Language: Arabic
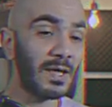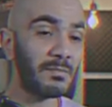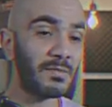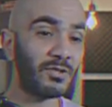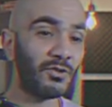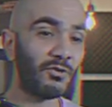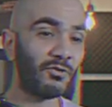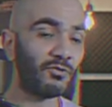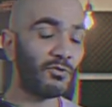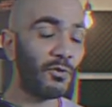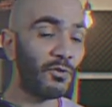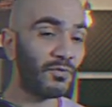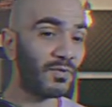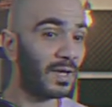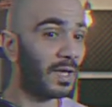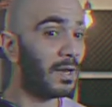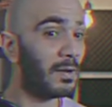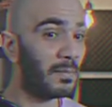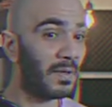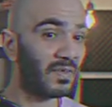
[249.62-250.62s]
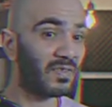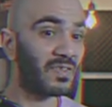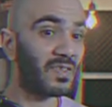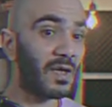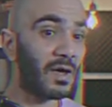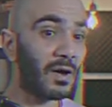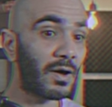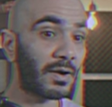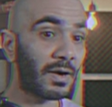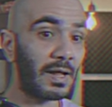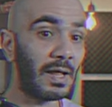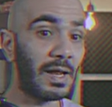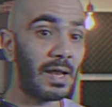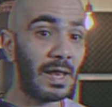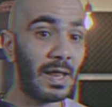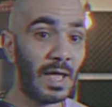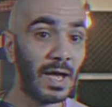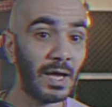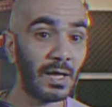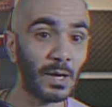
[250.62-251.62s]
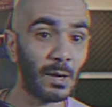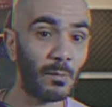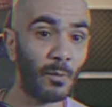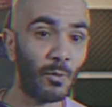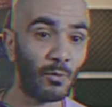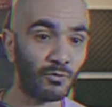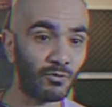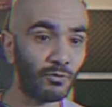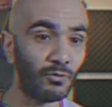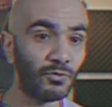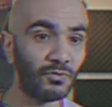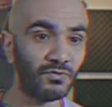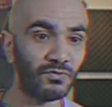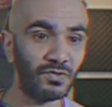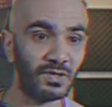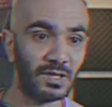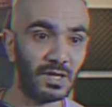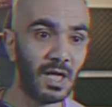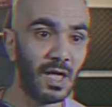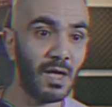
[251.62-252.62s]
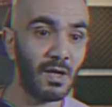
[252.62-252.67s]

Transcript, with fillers: بدي اشوف المسار اللي انا موجود فيه